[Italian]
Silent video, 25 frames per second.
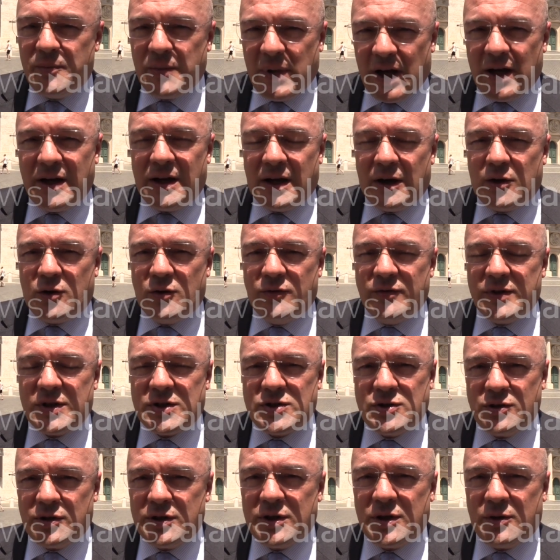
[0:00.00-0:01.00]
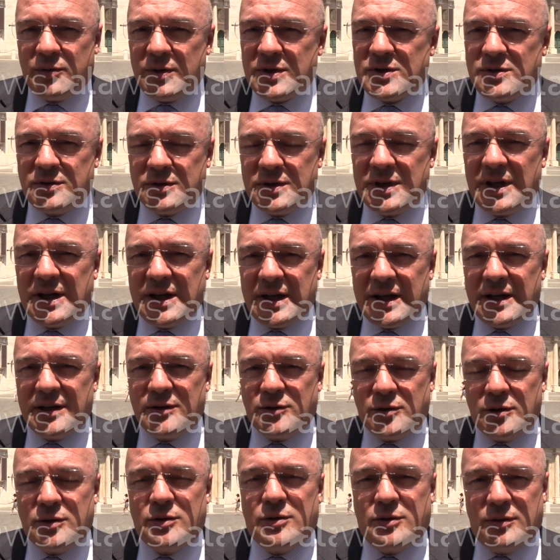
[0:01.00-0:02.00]
la conversione di questo
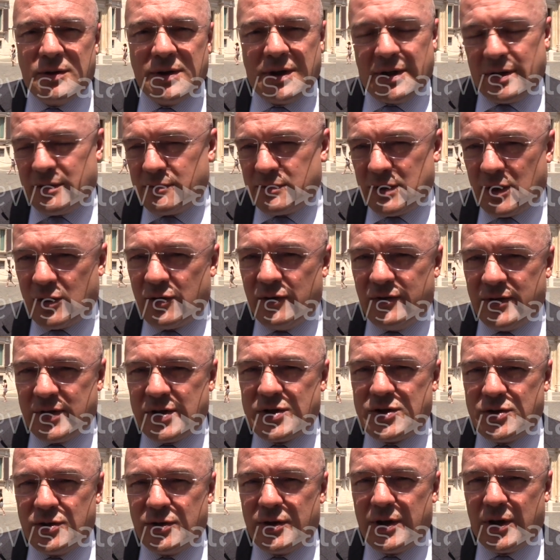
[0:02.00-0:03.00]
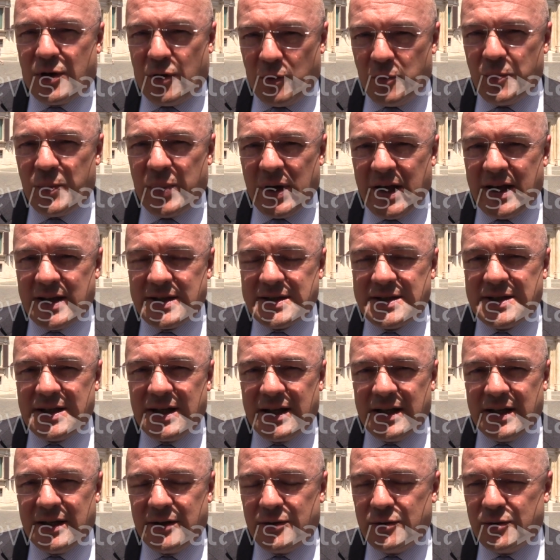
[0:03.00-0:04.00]
decreto è una conversione
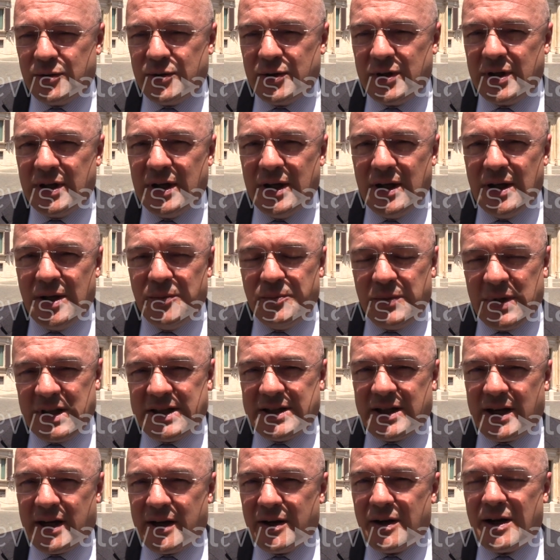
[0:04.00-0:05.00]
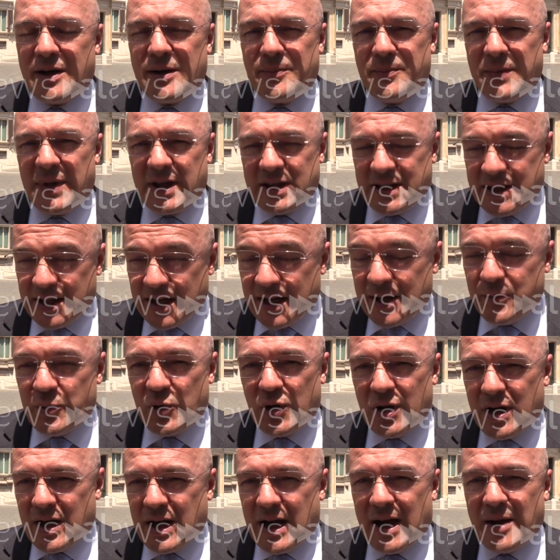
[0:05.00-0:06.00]
complessa e noi metteremo
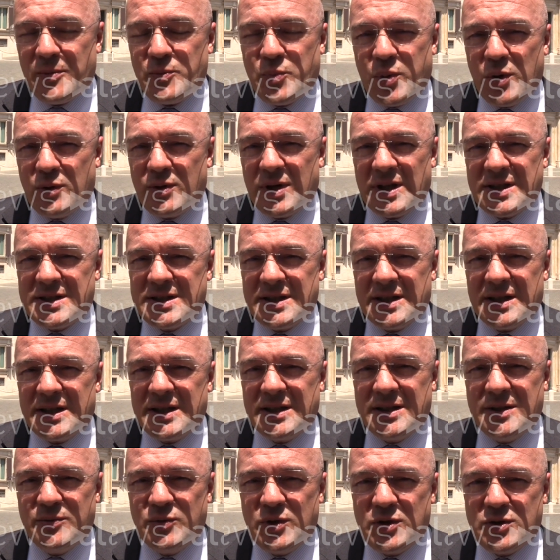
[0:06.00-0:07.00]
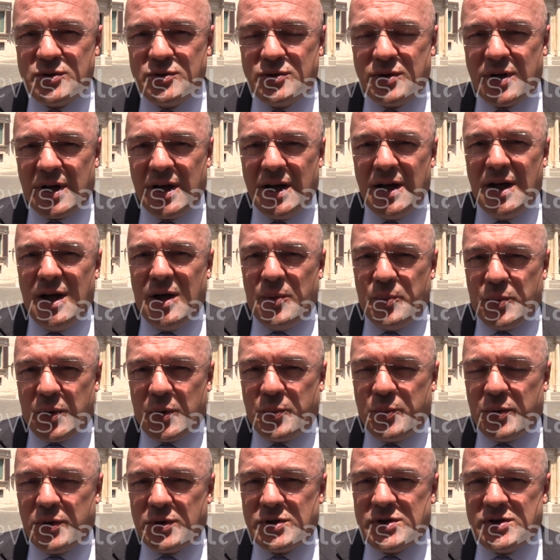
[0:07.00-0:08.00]
metteremo in campo una serie di misure
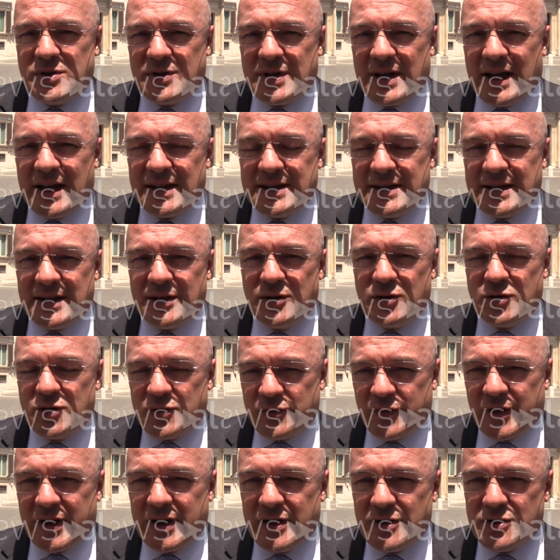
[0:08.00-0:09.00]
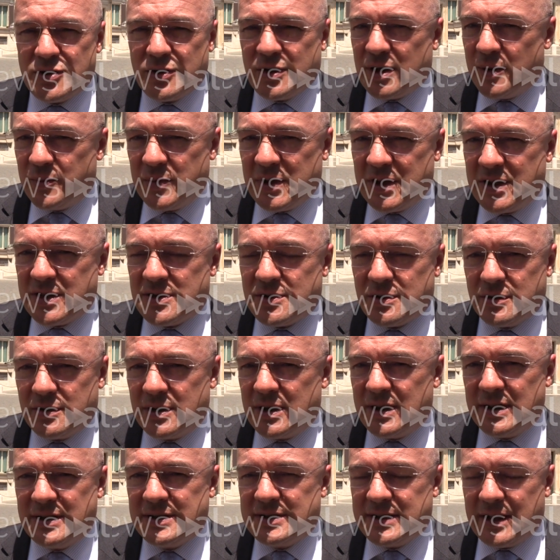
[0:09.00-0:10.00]
proporzionate allo sfregio che il Ministro
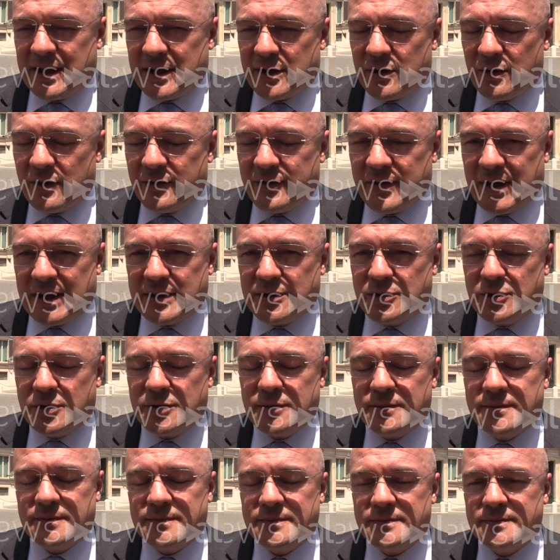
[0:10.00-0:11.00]
dell'Interno ha fatto.